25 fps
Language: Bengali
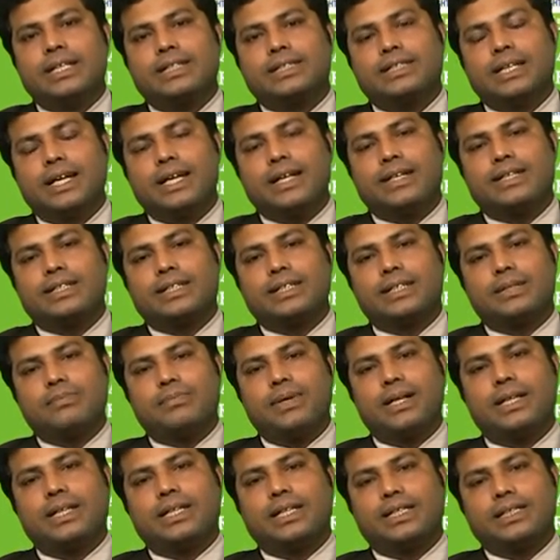সেই
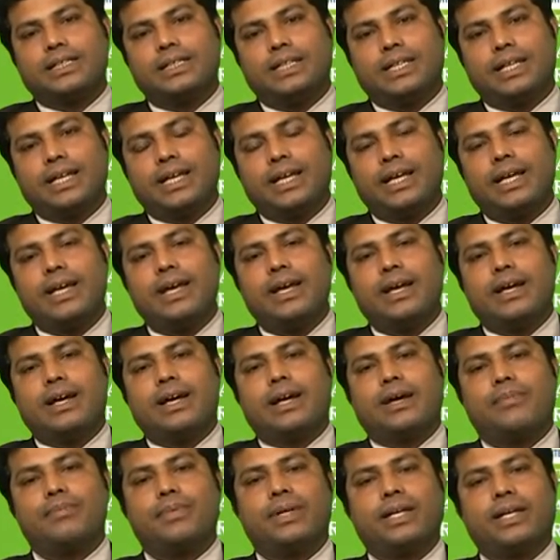ট্রিটমেন্টটা শিখে
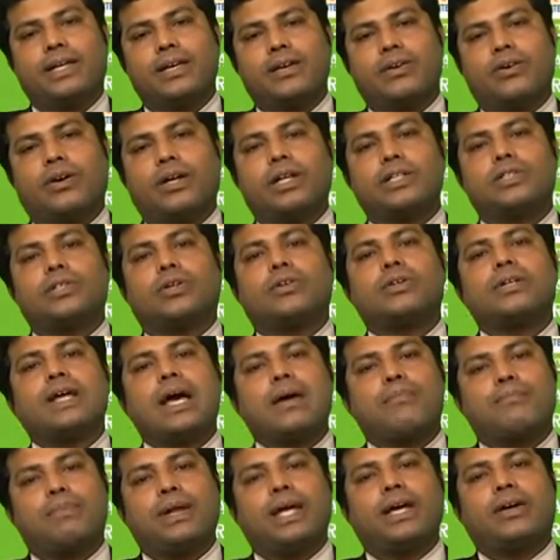আপনি কি করেন যখন
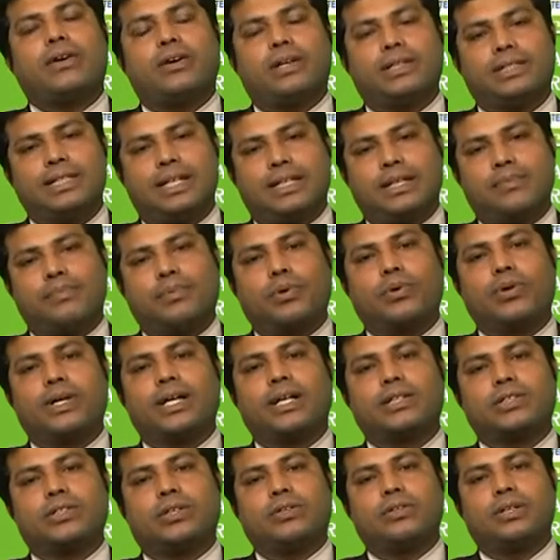অ্যাপ্লাই করেন যে একটা
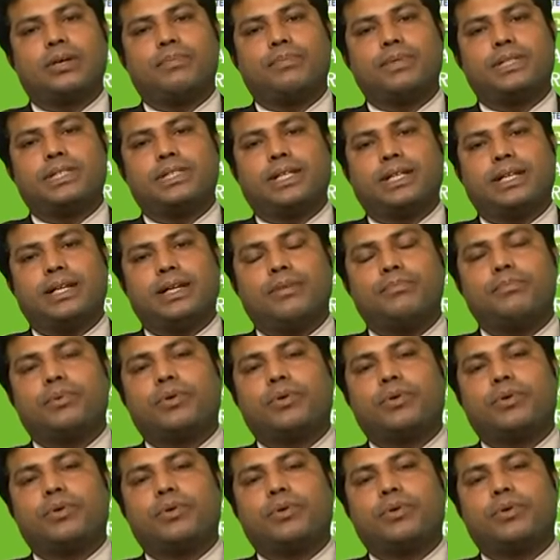প্রোডাক্ট যখন আপনি শিখলেন